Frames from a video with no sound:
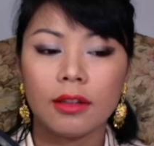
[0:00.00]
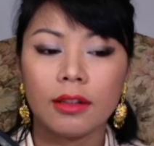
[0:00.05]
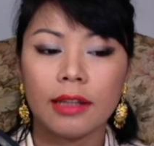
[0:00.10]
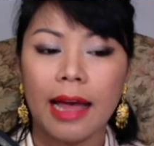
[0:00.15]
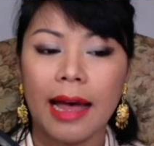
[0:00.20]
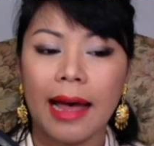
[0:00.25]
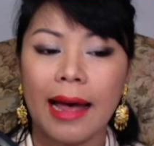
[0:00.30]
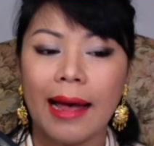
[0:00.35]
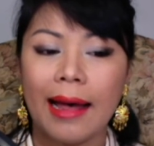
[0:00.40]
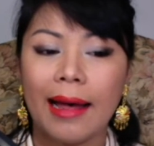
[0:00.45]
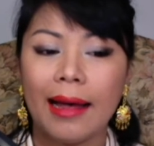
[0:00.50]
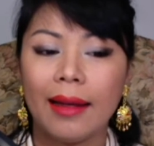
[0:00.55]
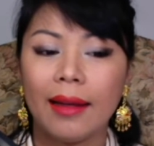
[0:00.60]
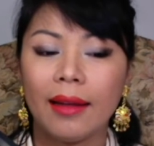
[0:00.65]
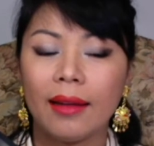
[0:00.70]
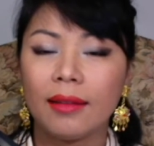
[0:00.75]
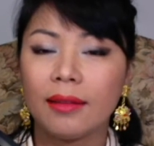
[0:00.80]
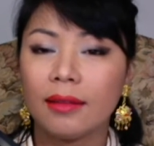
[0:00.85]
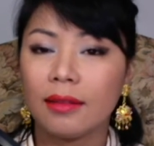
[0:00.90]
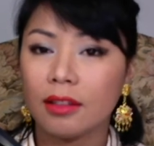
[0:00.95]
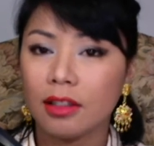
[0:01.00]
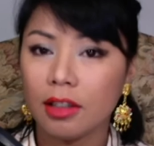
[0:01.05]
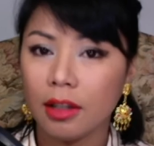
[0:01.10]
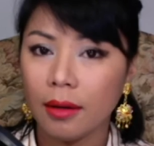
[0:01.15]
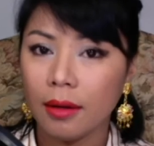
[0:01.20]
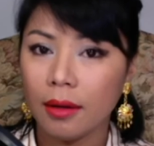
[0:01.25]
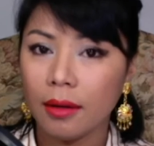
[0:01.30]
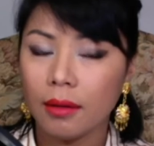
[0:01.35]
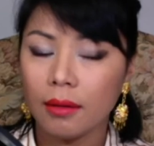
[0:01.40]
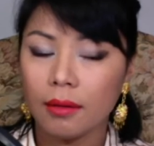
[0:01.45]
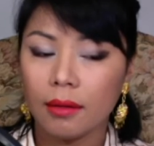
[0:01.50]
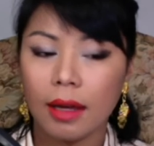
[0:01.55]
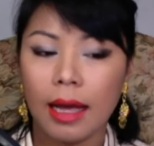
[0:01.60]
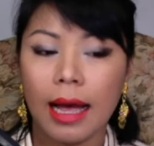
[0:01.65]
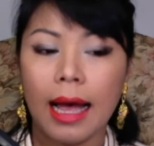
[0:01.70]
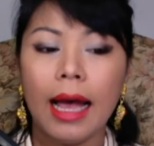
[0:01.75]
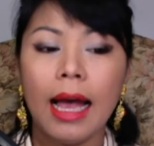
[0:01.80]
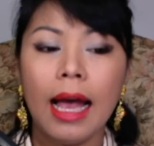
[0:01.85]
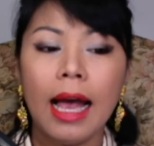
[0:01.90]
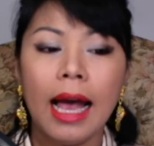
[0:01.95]
tarte นะ
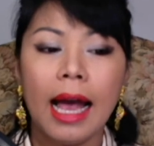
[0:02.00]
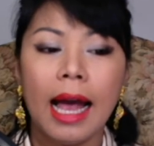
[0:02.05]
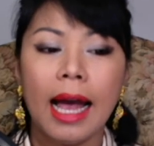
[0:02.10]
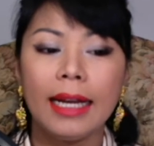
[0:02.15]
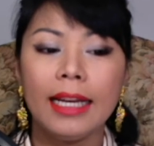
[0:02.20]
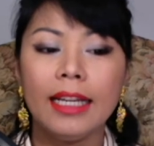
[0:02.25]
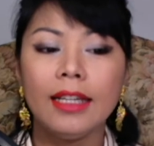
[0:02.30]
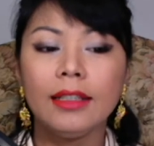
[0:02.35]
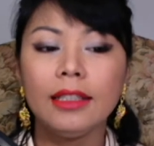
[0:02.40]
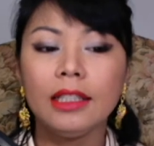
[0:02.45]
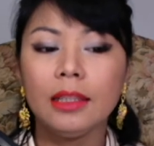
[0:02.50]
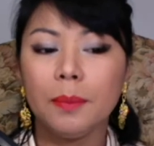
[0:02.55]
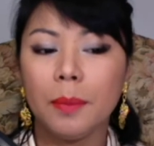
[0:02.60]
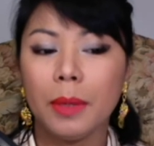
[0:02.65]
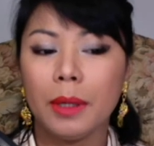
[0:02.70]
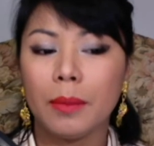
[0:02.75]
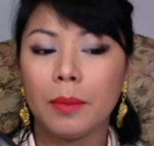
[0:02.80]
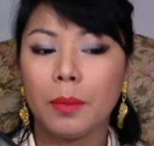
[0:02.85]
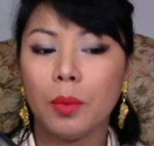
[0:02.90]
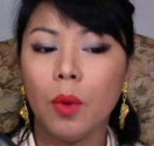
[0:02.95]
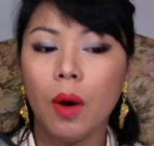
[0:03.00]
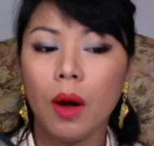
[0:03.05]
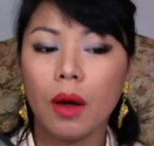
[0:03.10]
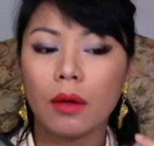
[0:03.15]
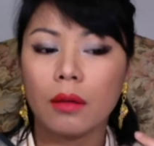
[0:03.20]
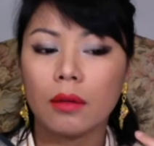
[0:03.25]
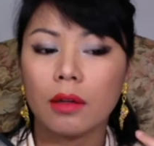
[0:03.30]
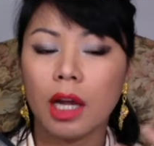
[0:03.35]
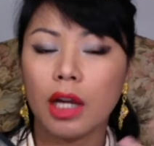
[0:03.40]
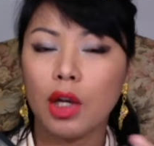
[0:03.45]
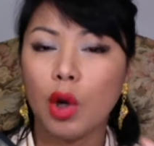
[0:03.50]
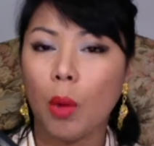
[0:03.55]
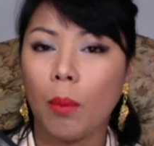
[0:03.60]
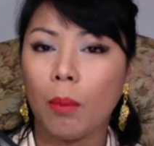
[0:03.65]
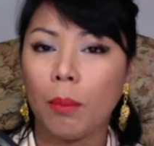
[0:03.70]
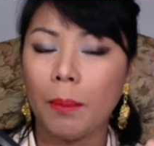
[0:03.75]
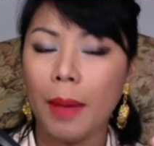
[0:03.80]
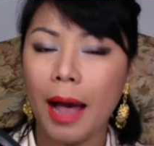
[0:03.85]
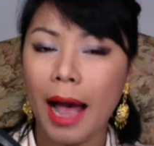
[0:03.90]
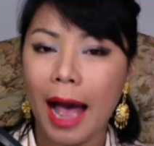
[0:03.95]
คะอันนี้ก็คือเป็นพวกขนม
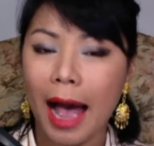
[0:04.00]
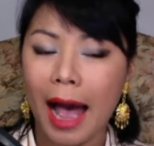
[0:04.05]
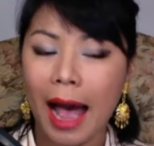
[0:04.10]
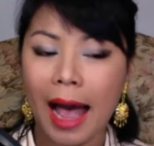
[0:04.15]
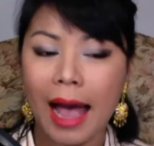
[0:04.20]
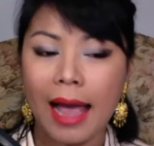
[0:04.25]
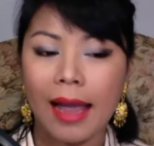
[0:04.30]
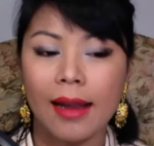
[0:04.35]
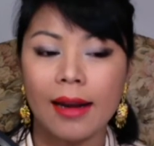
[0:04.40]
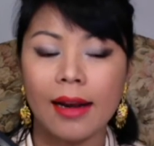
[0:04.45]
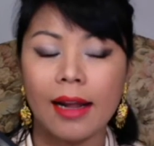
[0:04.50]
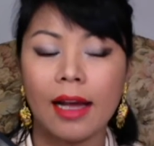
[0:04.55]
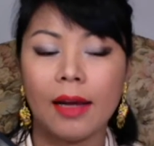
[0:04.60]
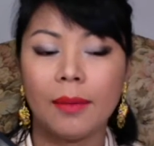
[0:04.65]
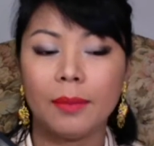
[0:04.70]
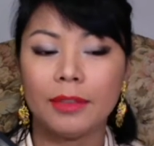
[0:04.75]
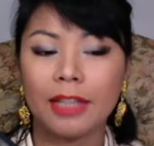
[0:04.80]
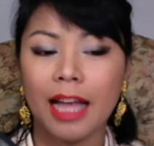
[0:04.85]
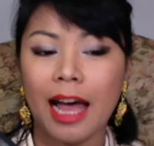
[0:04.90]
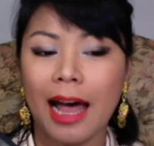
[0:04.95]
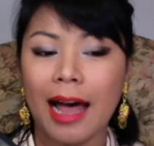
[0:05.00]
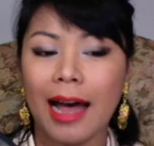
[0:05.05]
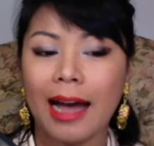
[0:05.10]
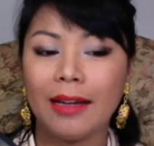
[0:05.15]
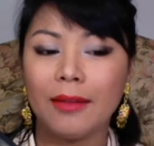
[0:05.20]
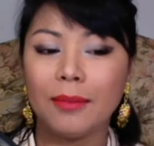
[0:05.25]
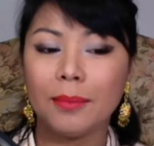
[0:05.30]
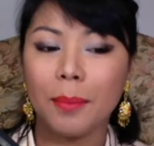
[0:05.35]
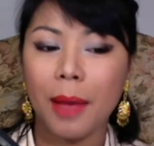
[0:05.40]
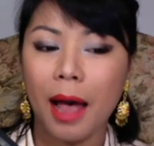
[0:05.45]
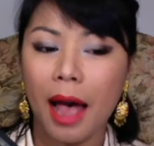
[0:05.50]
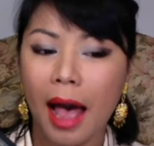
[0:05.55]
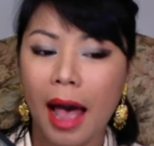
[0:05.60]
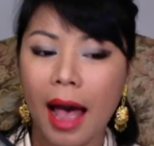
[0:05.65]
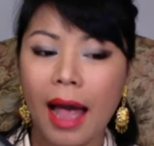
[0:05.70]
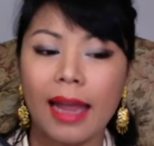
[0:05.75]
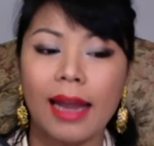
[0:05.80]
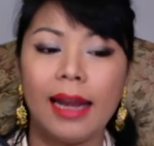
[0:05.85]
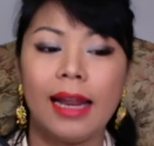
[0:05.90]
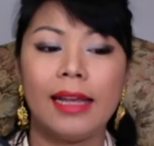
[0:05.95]
พายนะคะตาร์ตพา
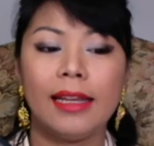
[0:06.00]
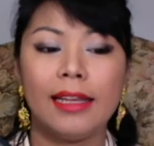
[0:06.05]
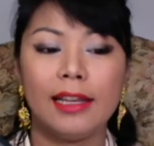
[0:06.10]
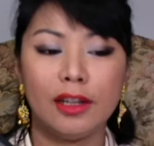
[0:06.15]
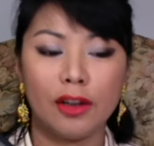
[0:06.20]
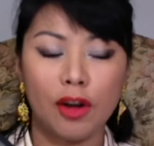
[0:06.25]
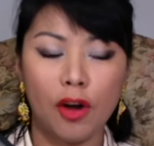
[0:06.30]
ยอะไรอย่างนี้